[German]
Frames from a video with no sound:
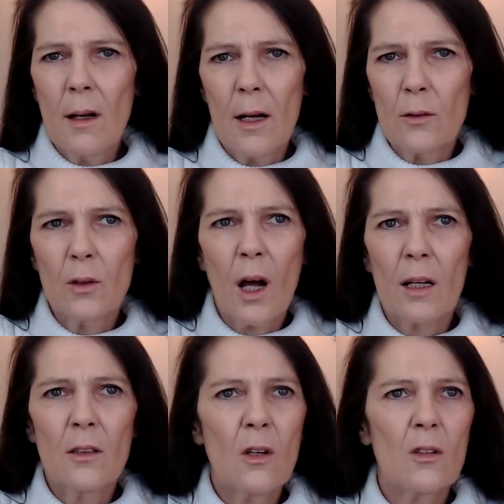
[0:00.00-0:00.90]
Also der
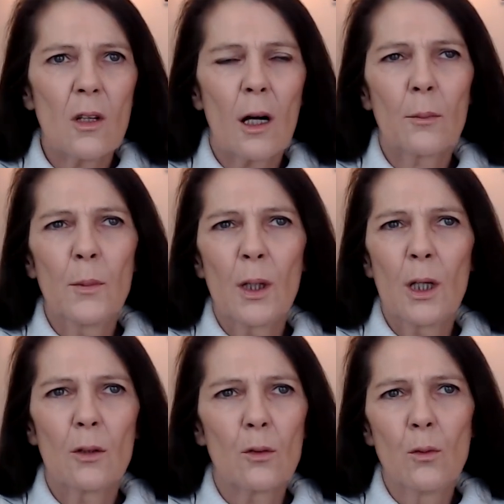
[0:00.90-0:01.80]
andere sagt, mir
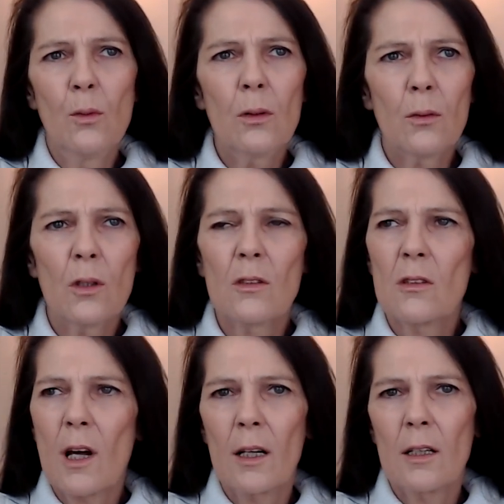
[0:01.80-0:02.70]
geht's gut und es
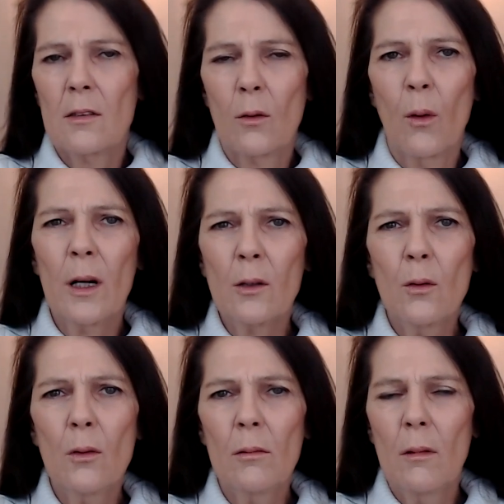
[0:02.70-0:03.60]
ist alles in
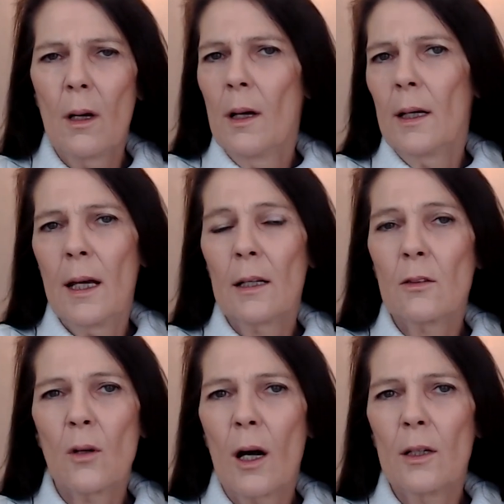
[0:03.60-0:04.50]
Ordnung, kehrt
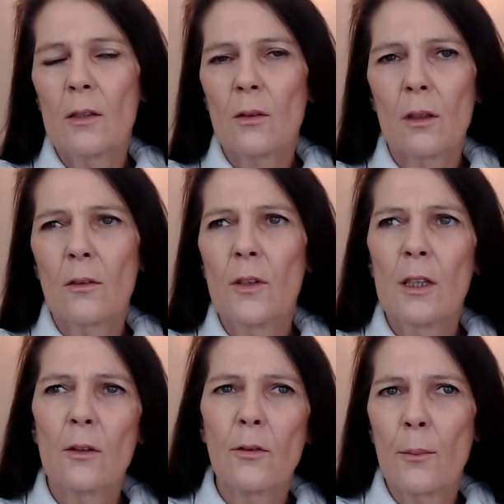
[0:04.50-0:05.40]
so alles irgendwie
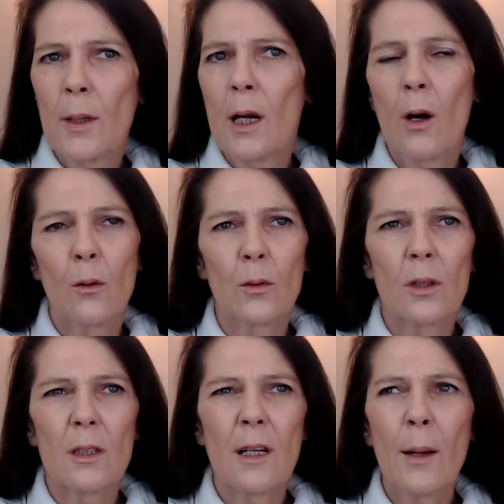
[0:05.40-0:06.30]
in der Familie auch
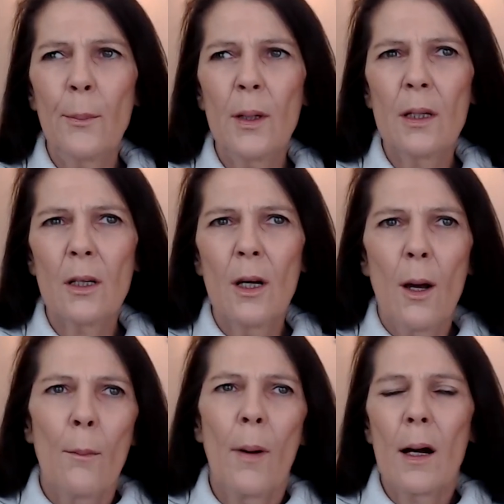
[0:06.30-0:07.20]
unter den Teppich,
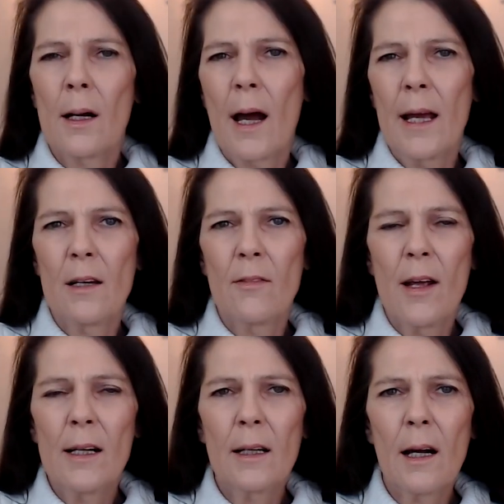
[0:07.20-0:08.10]
machen heile
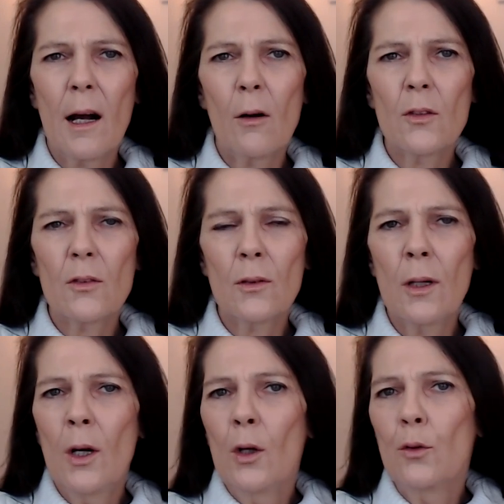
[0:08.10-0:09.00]
Welt nach außen.
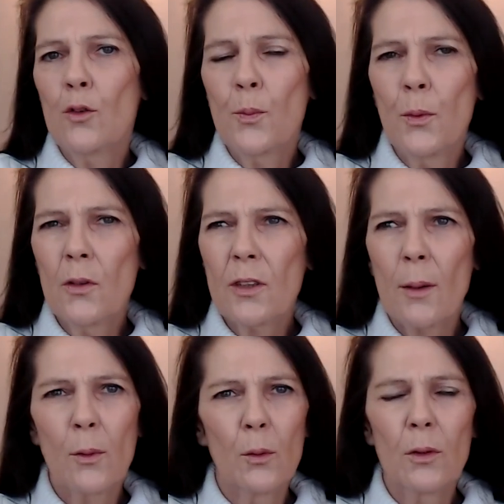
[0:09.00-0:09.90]
Du spürst
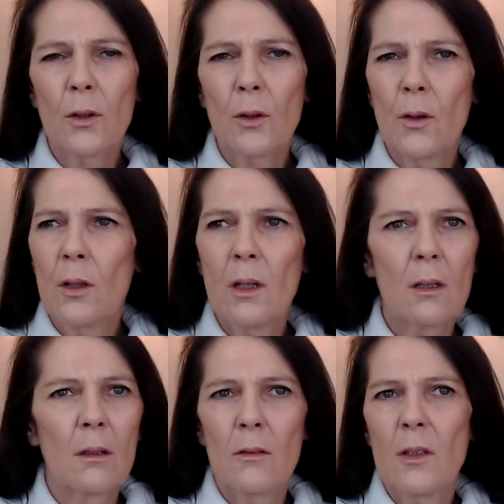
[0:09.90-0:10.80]
aber untergründig,
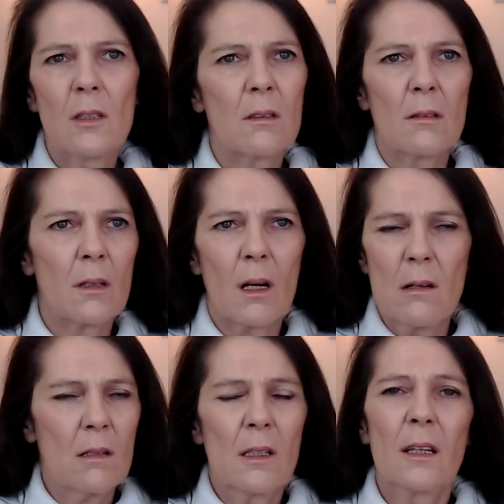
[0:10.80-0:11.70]
irgendwie ist das
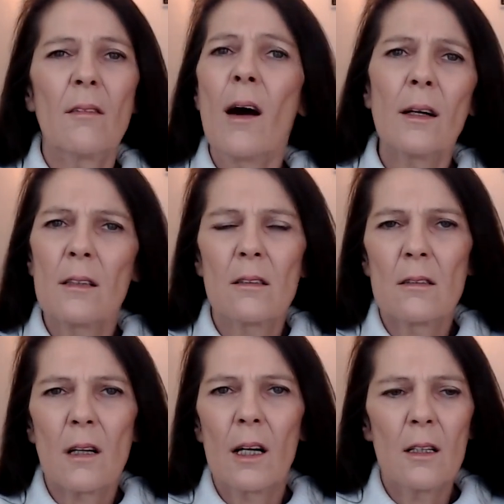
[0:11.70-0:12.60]
alles nicht wahr, das
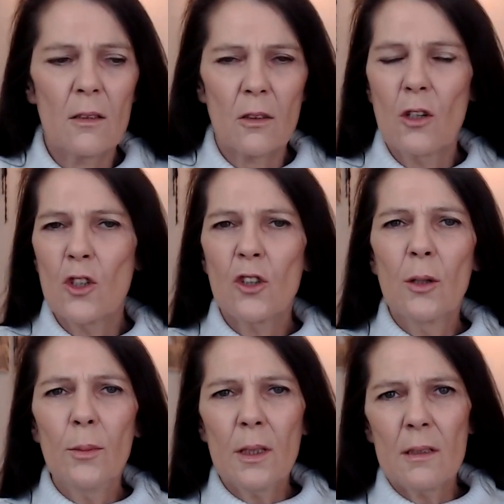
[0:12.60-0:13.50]
ist alles,
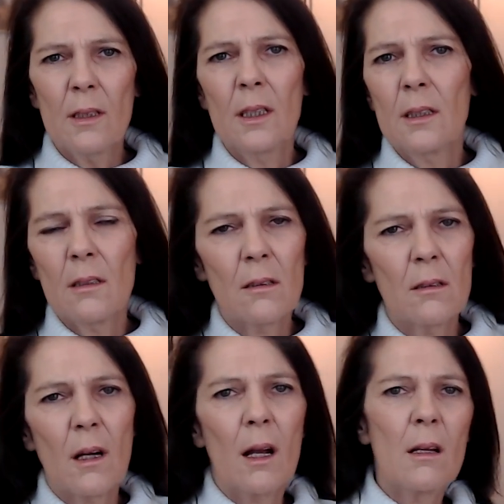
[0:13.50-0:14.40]
stimmt das nicht, das
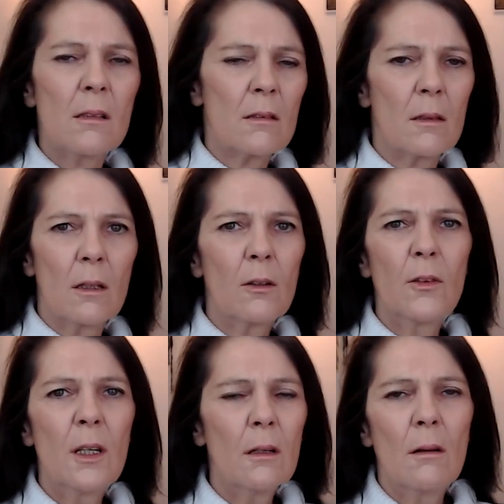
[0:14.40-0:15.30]
ist alles
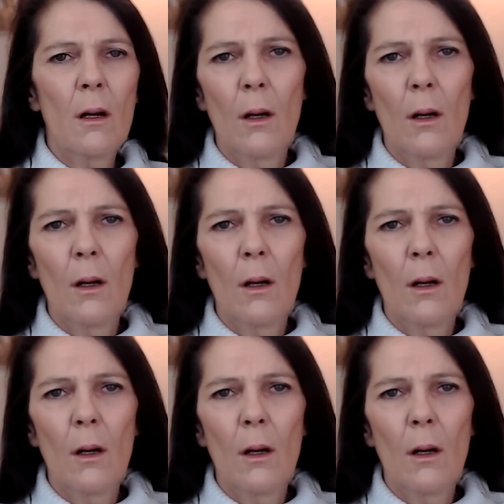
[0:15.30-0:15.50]
irgendwie